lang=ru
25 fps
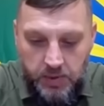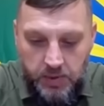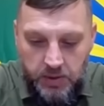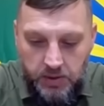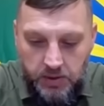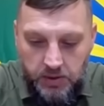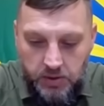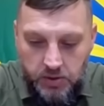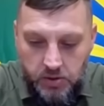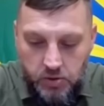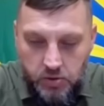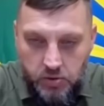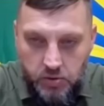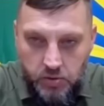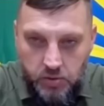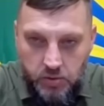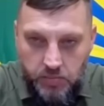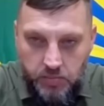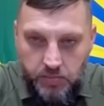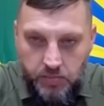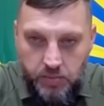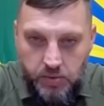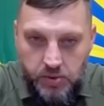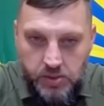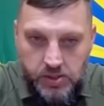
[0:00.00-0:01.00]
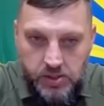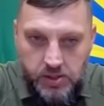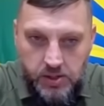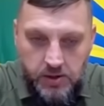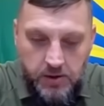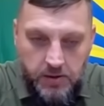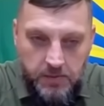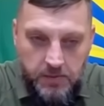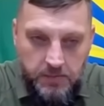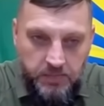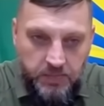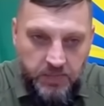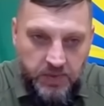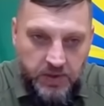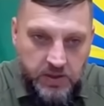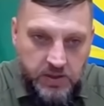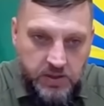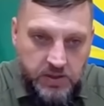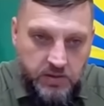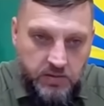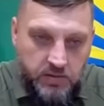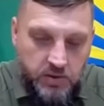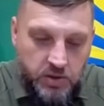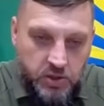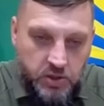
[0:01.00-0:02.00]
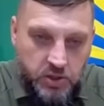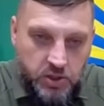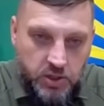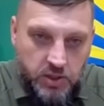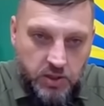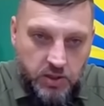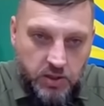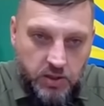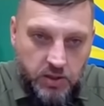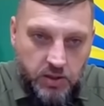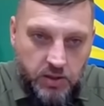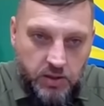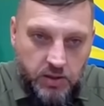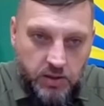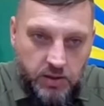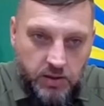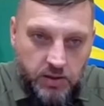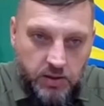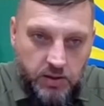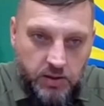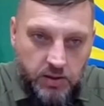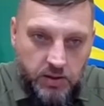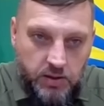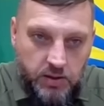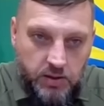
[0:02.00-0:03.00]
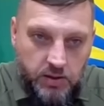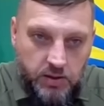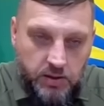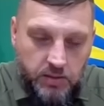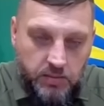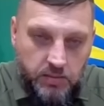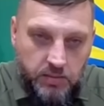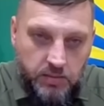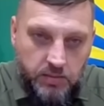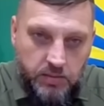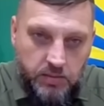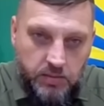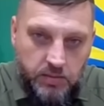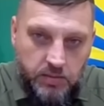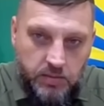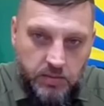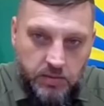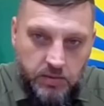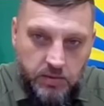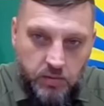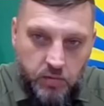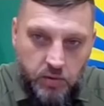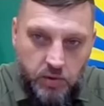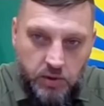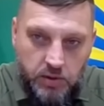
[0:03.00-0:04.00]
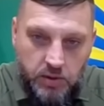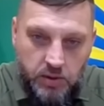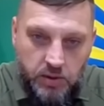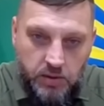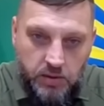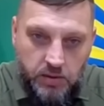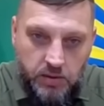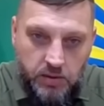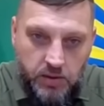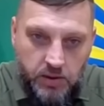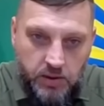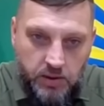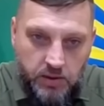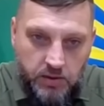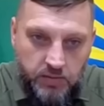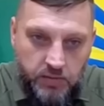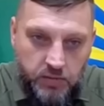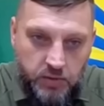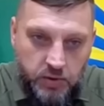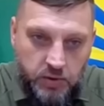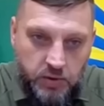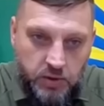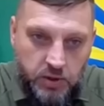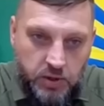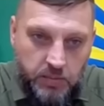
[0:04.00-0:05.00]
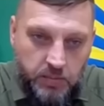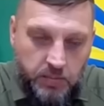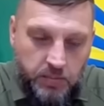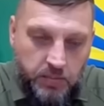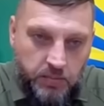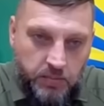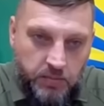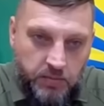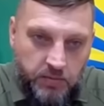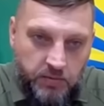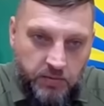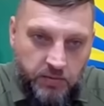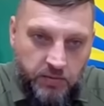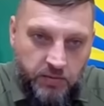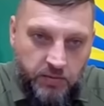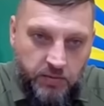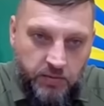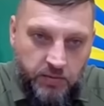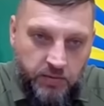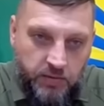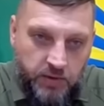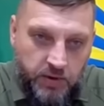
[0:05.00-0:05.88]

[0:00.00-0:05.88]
Понятно, что после завершения и там, того, когда все-таки ну,